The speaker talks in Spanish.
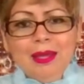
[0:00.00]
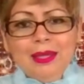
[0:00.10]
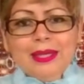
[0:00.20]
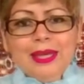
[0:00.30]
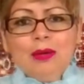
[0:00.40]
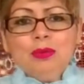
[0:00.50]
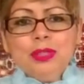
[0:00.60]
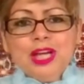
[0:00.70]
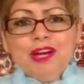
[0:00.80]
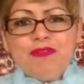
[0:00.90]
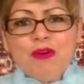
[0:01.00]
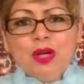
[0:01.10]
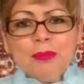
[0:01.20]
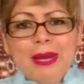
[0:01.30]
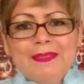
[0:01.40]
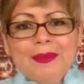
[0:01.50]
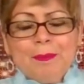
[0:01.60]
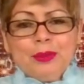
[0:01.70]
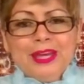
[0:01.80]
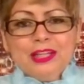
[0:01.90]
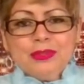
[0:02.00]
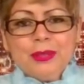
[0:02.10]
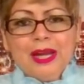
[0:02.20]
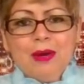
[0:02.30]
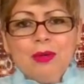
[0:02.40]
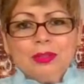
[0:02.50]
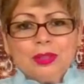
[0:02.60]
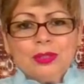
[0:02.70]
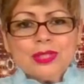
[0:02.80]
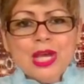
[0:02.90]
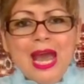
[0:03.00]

y que la única forma de poder ayudar a otros